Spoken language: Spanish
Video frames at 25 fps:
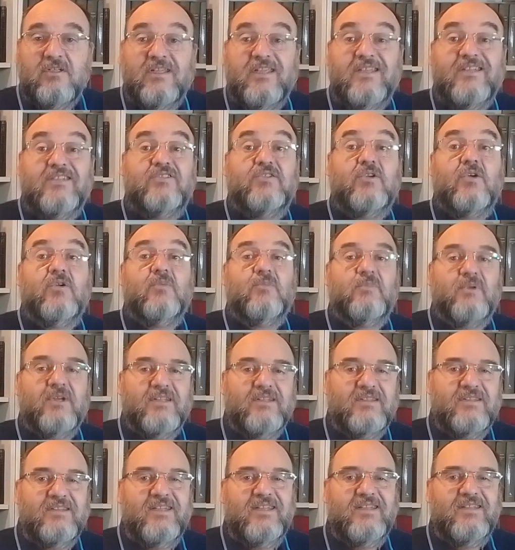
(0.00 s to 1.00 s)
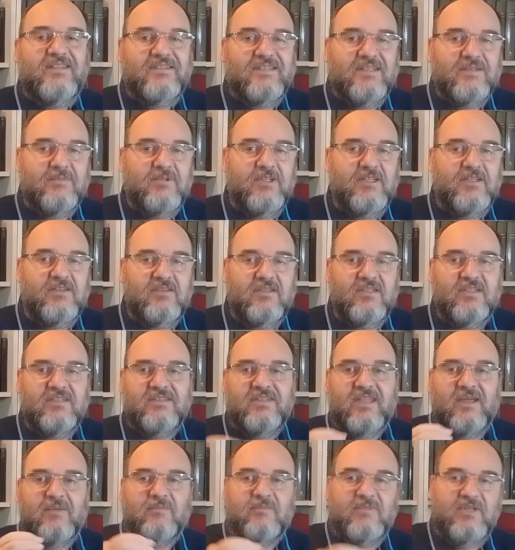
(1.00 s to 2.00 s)
que sorprendentemente
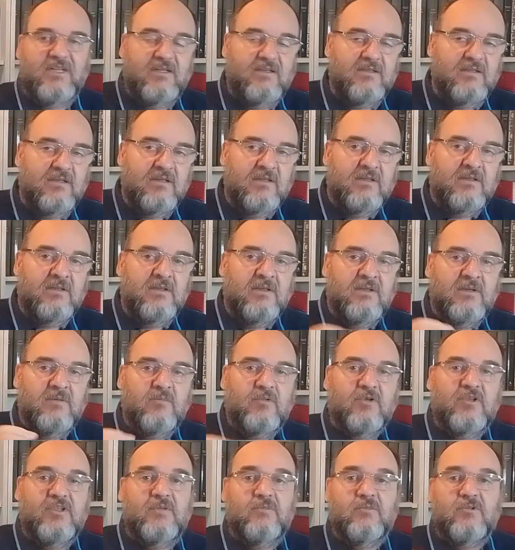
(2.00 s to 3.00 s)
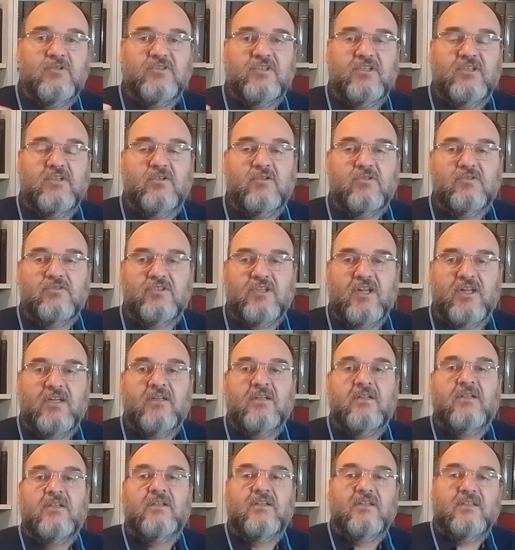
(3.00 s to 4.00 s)
también podemos
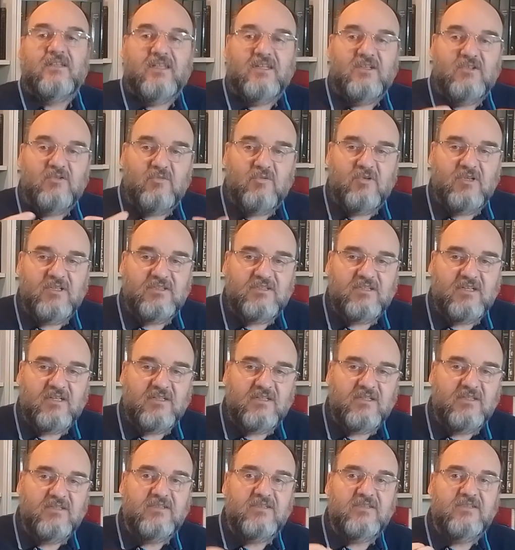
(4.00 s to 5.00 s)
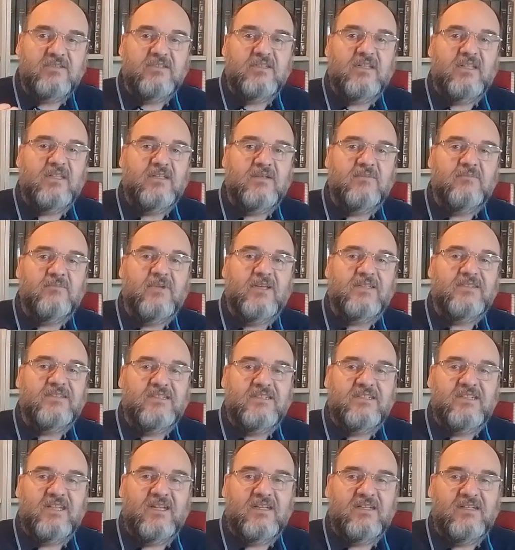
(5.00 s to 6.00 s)
encontrar que nuestras necesidades
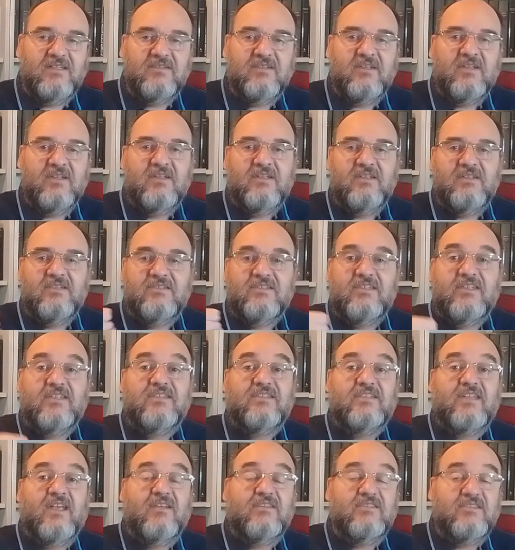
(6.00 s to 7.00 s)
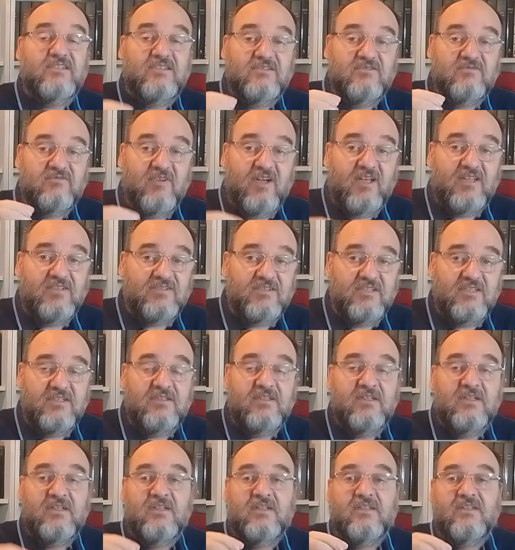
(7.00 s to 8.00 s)
materiales se
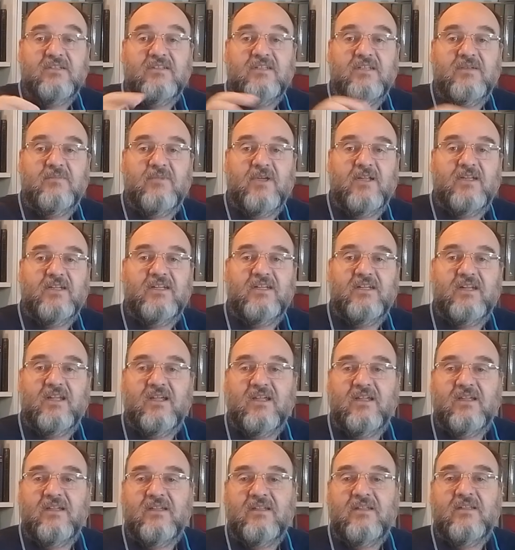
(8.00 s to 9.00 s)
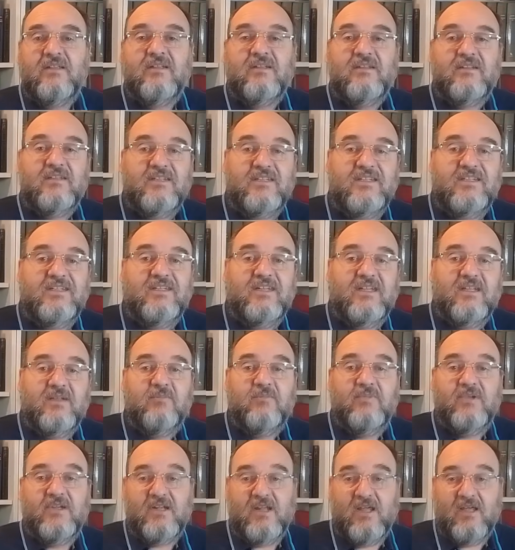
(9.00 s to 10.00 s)
satisfacen de manera
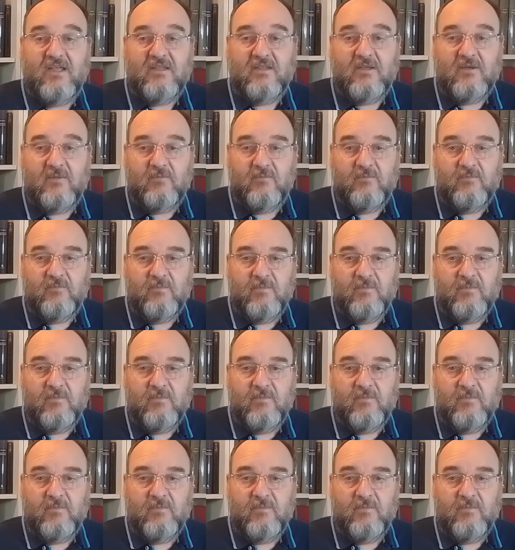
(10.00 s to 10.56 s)
inesperada.